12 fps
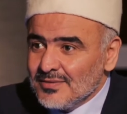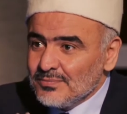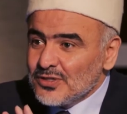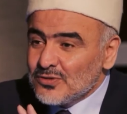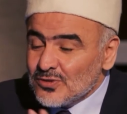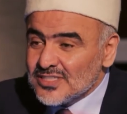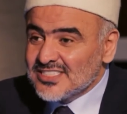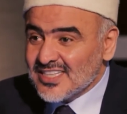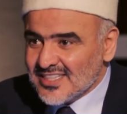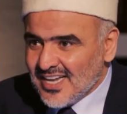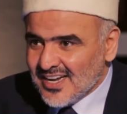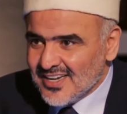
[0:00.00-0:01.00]
بدون
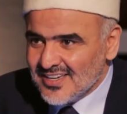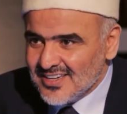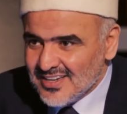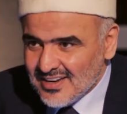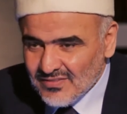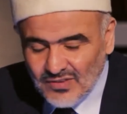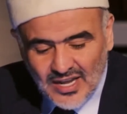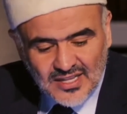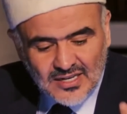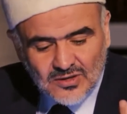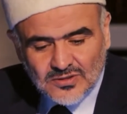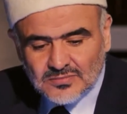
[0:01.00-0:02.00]
استثناء
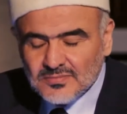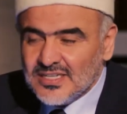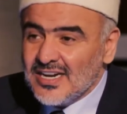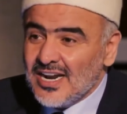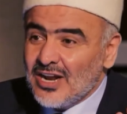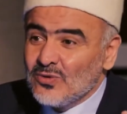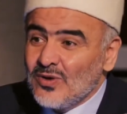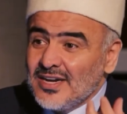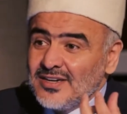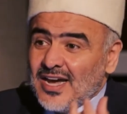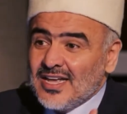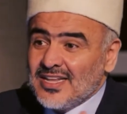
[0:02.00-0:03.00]
فهذا لون من
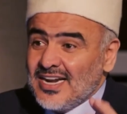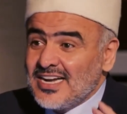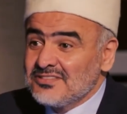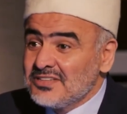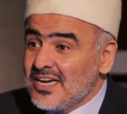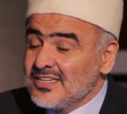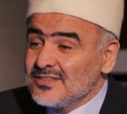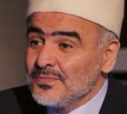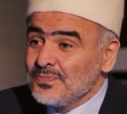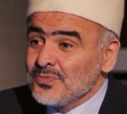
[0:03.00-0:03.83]
الألوان هذا الحداد